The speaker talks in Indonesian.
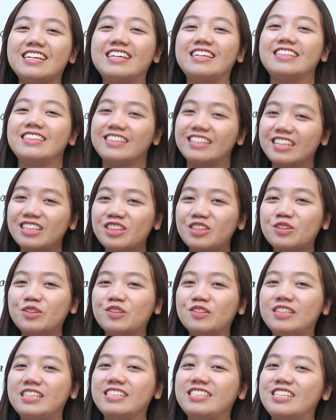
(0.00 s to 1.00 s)
in
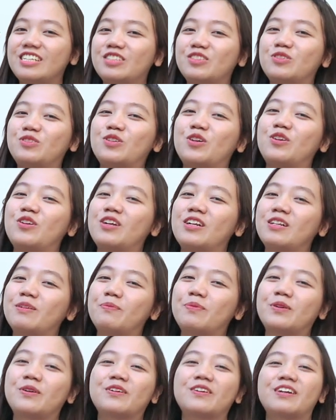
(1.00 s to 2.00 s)
T2 Teaching
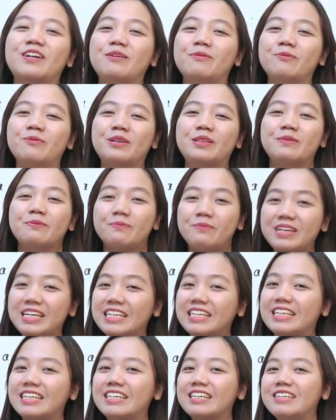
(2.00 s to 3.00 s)
Tutorial Program with
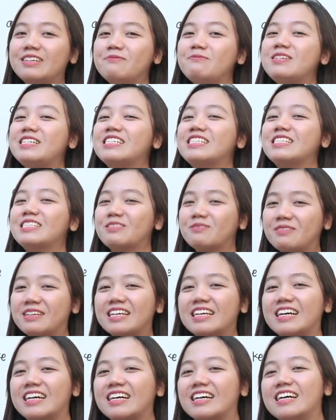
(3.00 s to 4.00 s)
me, Miss
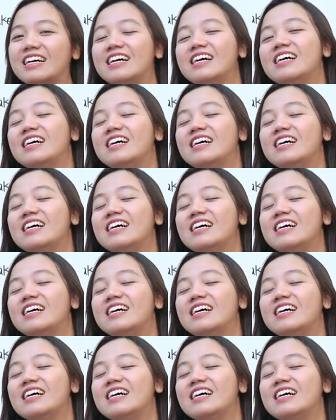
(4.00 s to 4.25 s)
Vika.